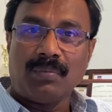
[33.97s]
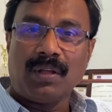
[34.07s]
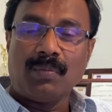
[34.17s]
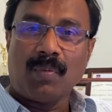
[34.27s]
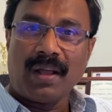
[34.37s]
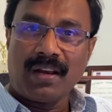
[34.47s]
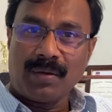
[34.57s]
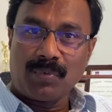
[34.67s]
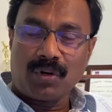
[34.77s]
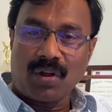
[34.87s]
మీ మొబైల్
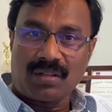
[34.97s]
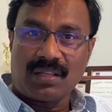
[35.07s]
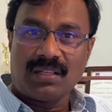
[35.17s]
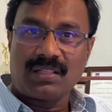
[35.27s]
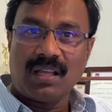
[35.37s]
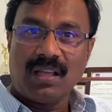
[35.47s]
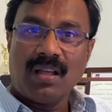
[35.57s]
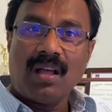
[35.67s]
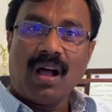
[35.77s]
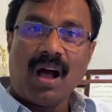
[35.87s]
నెంబర్ నాకు తెలిస్తే
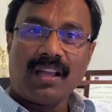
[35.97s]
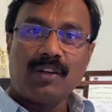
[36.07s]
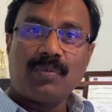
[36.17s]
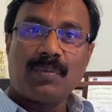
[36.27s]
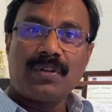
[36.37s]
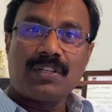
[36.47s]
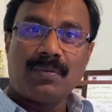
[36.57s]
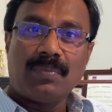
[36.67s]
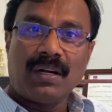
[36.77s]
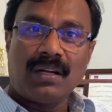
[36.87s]
ఆ ఇన్ఫర్మేషన్
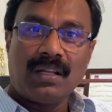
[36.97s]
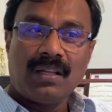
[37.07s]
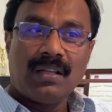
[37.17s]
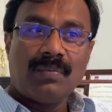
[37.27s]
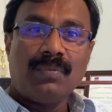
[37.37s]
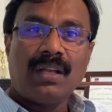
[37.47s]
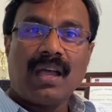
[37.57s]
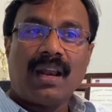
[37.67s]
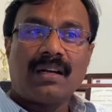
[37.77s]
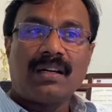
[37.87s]
పెట్టి మీ
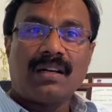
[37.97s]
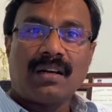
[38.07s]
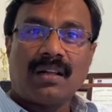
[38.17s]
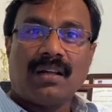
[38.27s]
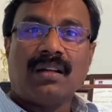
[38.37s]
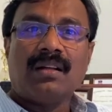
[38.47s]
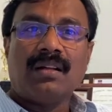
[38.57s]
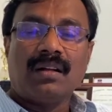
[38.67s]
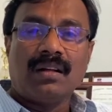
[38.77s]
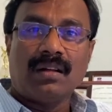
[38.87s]
క్యారెక్టర్
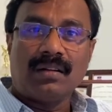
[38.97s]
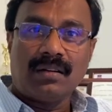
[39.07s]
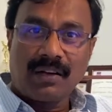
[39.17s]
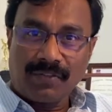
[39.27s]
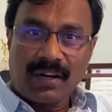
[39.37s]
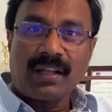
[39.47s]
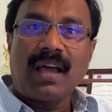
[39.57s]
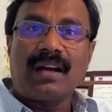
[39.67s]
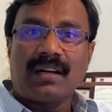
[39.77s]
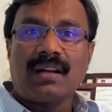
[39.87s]
డిఫరెంట్
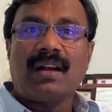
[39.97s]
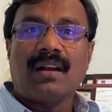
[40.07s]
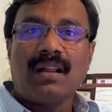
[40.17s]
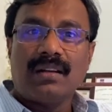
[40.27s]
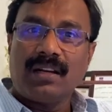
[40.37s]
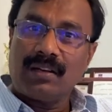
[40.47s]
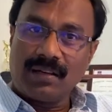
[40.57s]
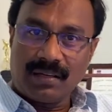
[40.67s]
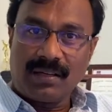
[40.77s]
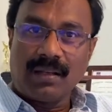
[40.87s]
క్యారెక్టర్ కనుక నేను
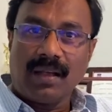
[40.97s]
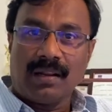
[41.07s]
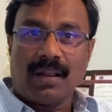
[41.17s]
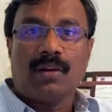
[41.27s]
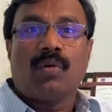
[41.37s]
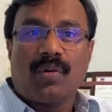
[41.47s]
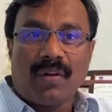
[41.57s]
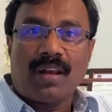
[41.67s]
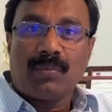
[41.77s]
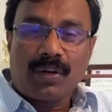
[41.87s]

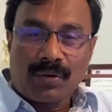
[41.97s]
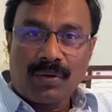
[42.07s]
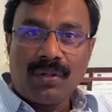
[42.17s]
ఒకవేళ మీరు